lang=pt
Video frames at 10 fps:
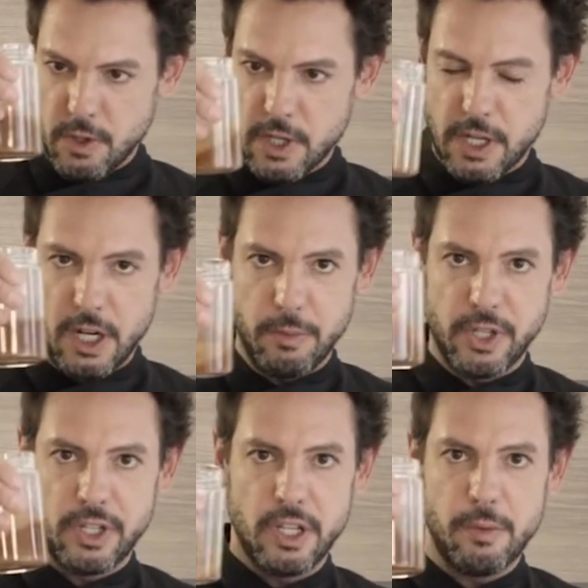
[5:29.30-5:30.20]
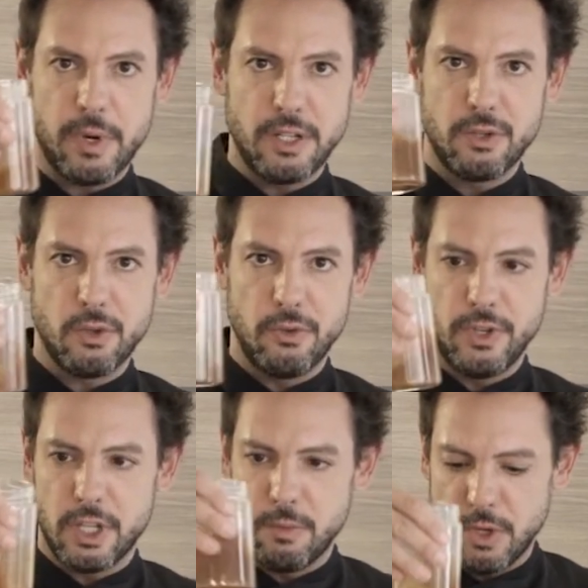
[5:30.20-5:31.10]
Aquela mexida para
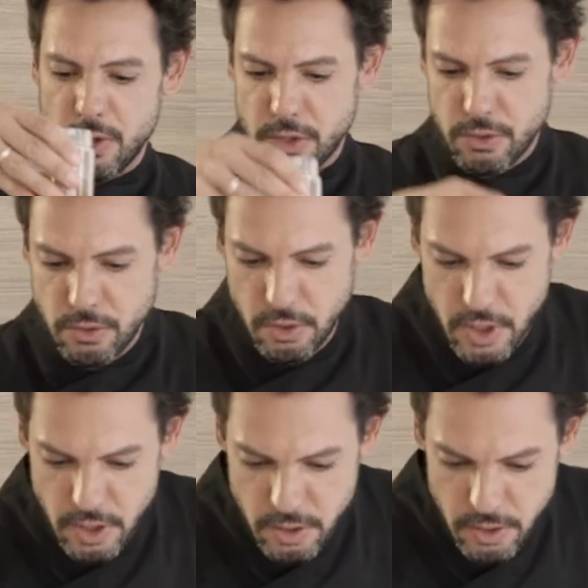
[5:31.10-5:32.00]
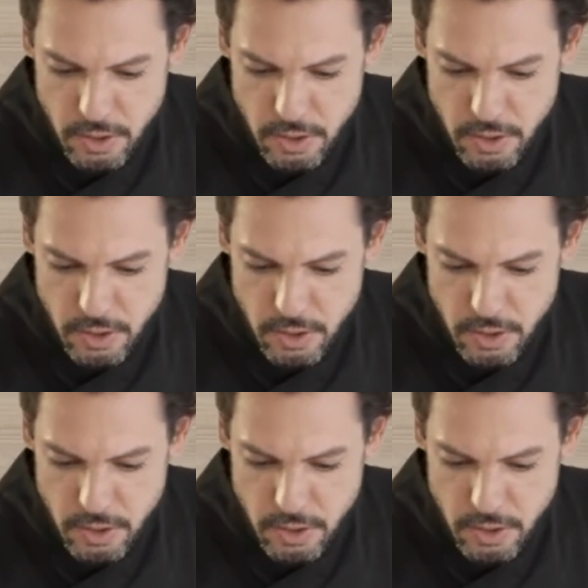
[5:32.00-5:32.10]
dissolver também o açúcar.